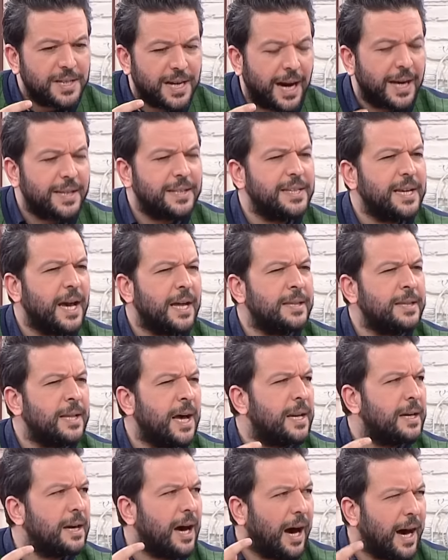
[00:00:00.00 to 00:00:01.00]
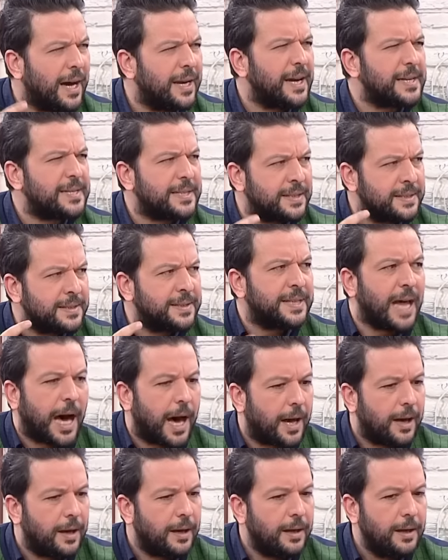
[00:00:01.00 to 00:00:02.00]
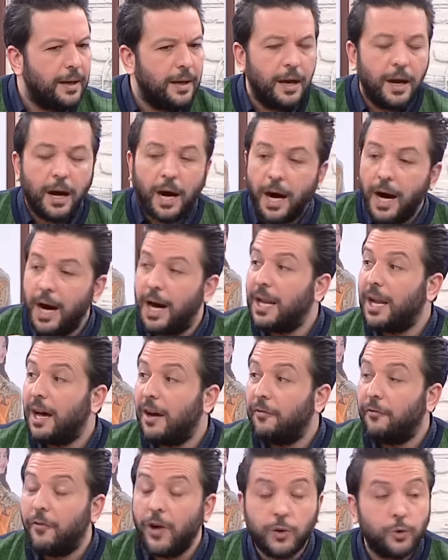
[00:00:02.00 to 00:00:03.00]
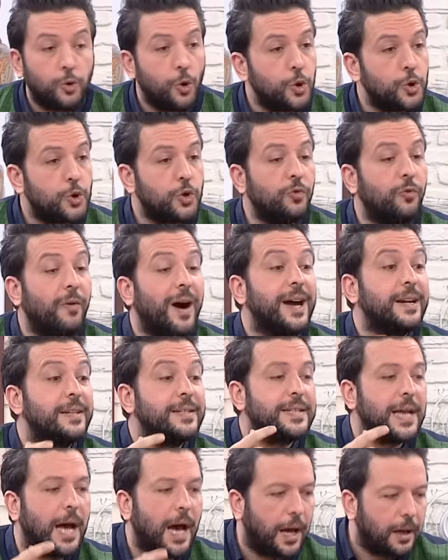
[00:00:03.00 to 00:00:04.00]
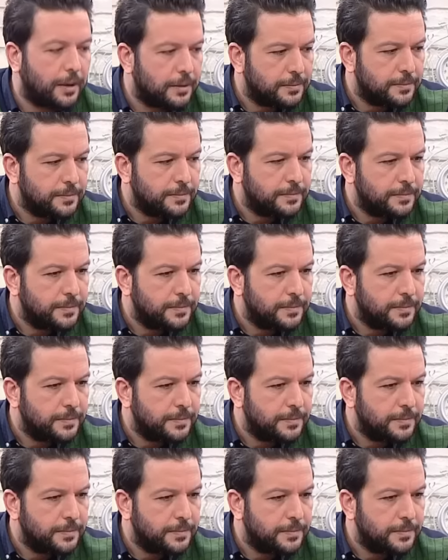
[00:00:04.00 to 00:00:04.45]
gardiyanlar arasında hala FETÖ'cü varsa